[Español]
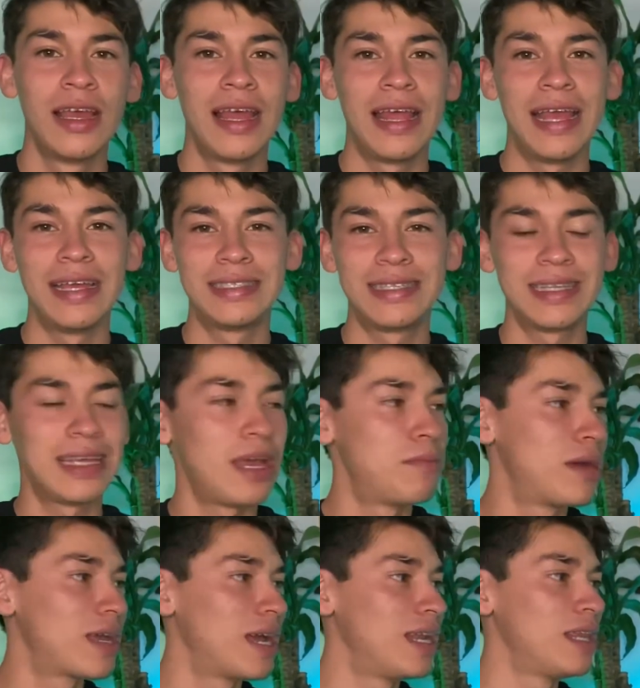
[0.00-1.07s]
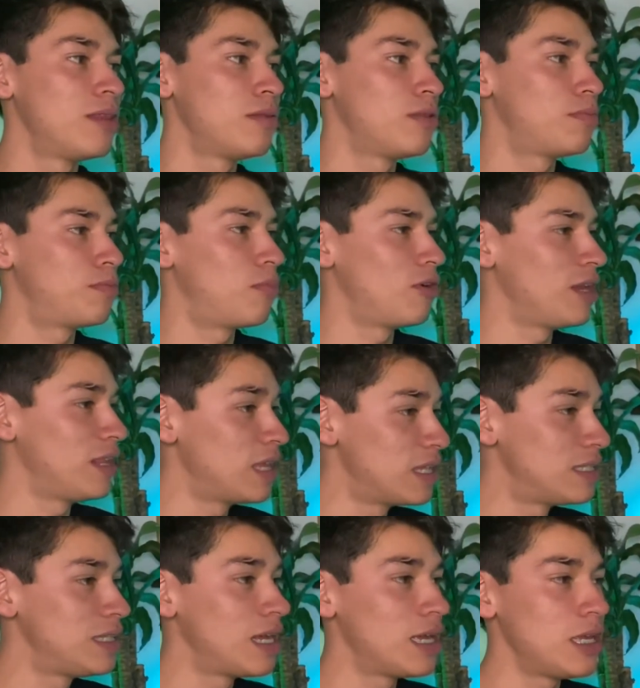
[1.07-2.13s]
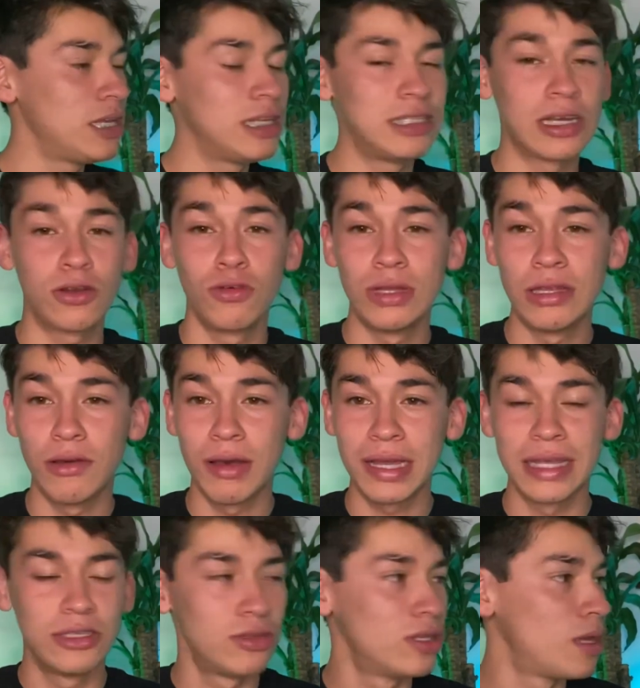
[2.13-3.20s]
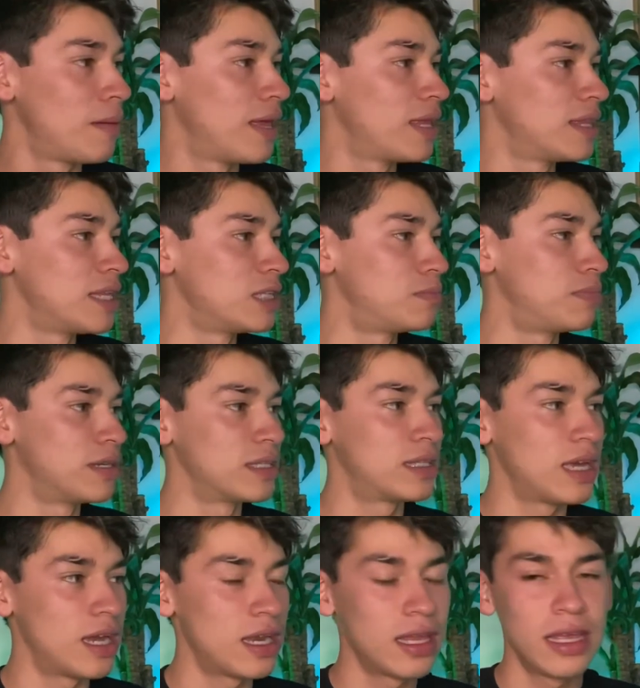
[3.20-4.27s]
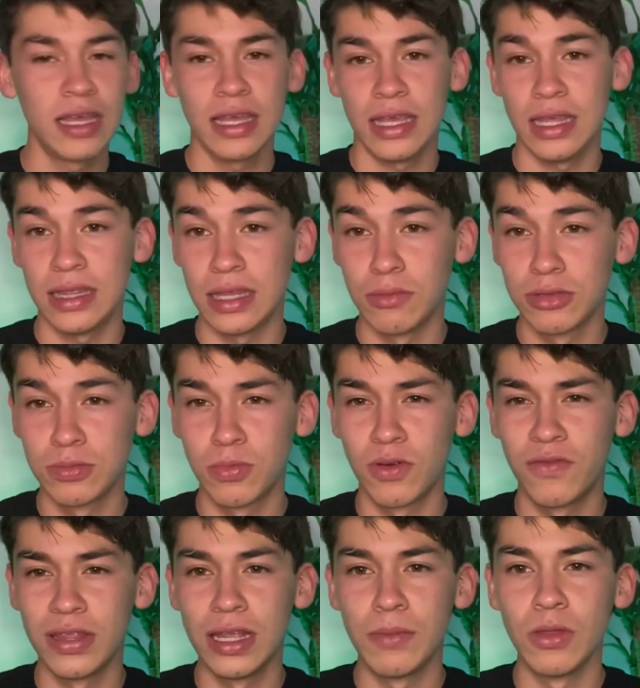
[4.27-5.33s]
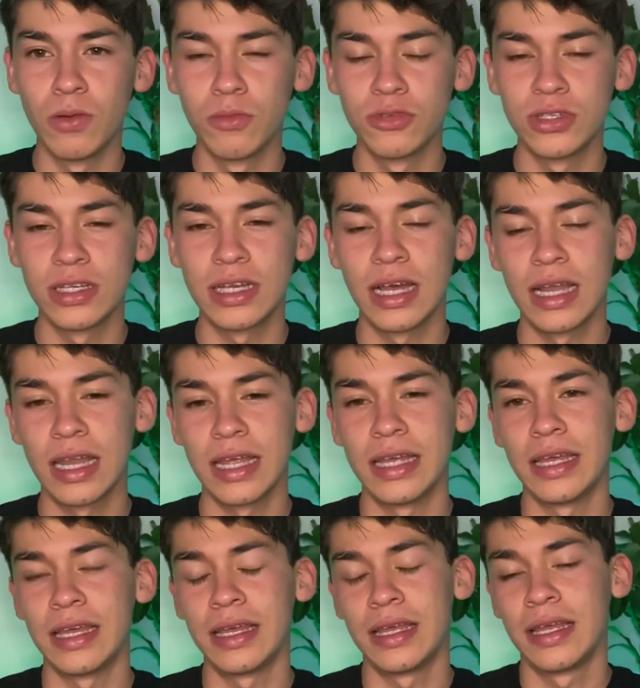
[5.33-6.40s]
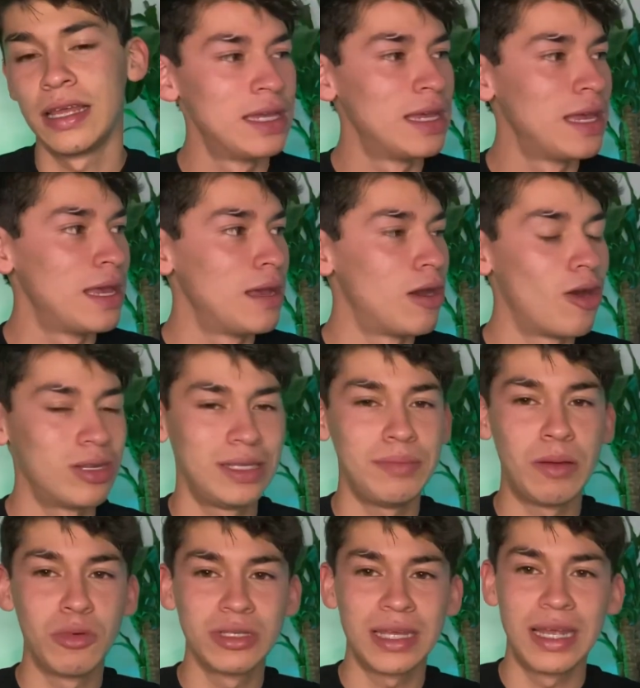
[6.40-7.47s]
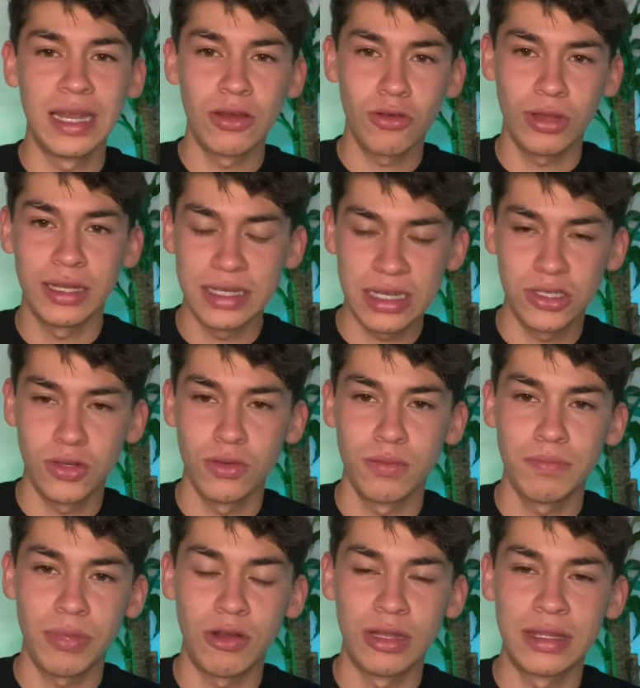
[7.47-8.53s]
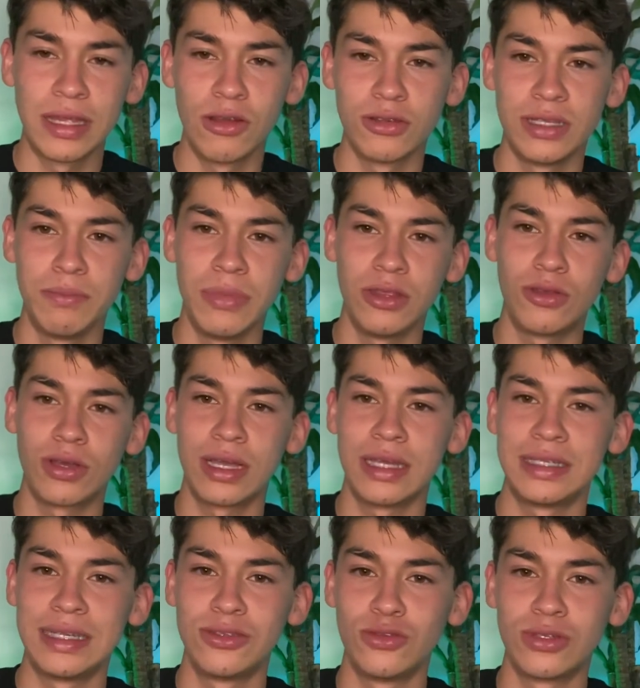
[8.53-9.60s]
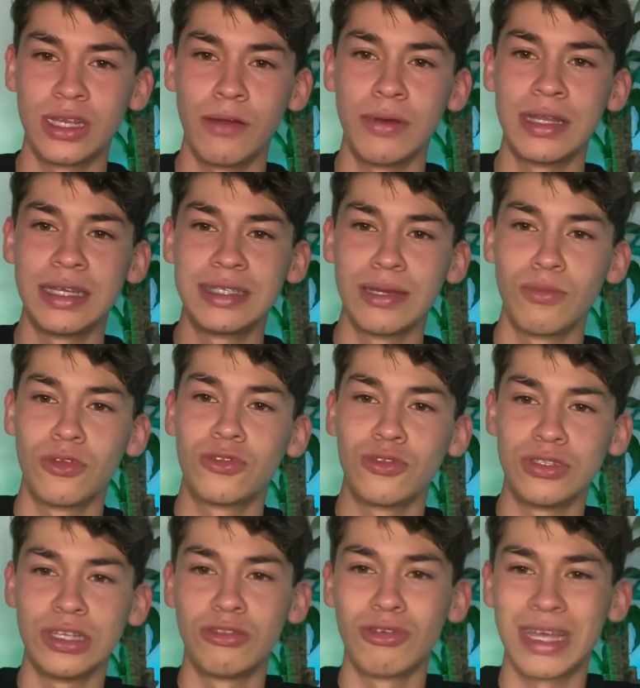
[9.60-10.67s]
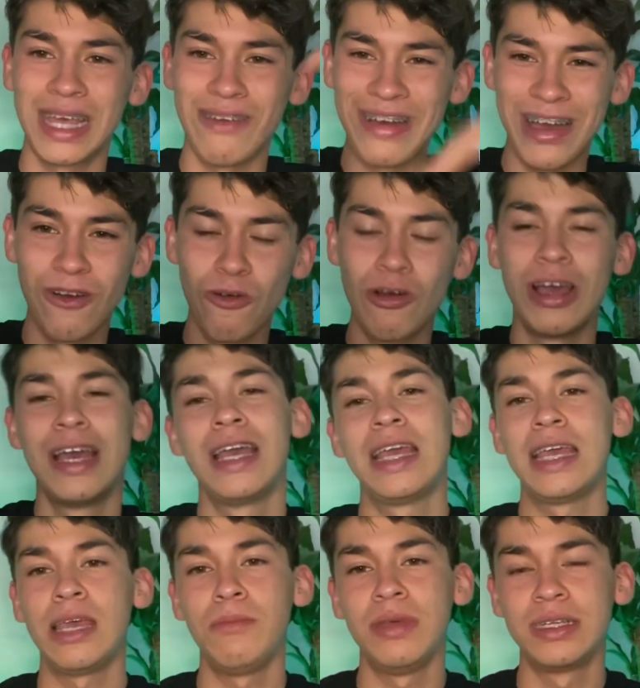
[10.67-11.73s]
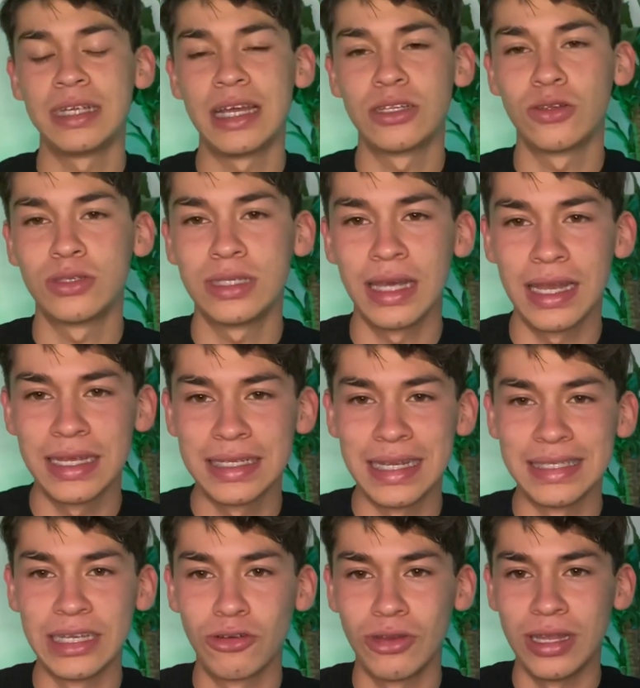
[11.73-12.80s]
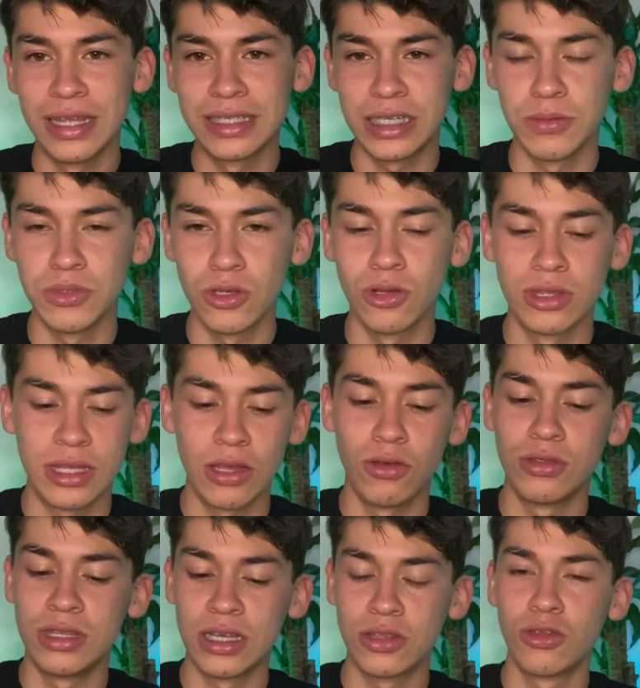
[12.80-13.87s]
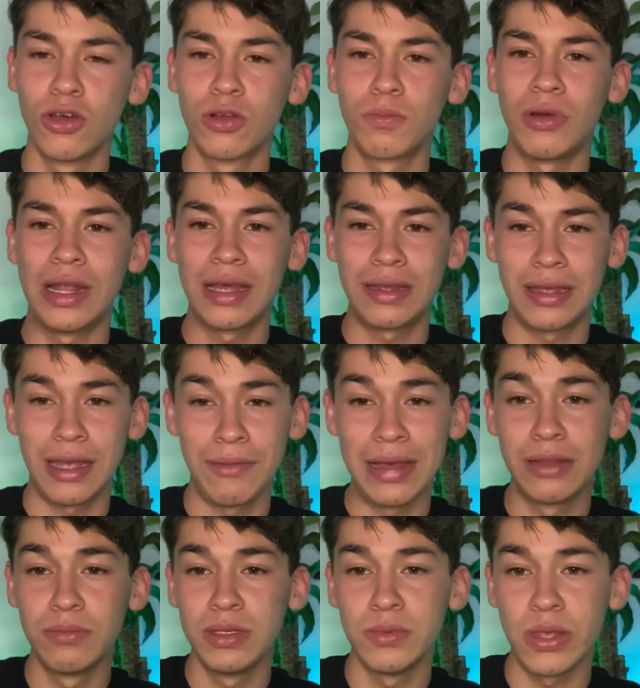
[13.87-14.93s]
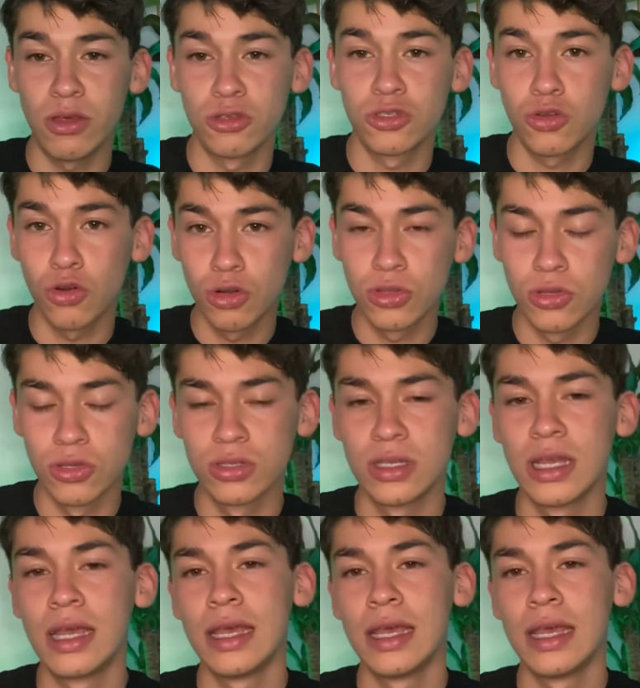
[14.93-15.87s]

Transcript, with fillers: Esta se llama Karin Polinesia y sacó una nueva canción llamada Despertar y tenemos por fin el video musical. Eh, ahora sí, vamos a darle con la reacción, pero antes los invito a que se suscriban a este botoncito aquí abajo y mis redes sociales se las dejo en la descripción. Tengo TikTok para que vean mis videos cortos.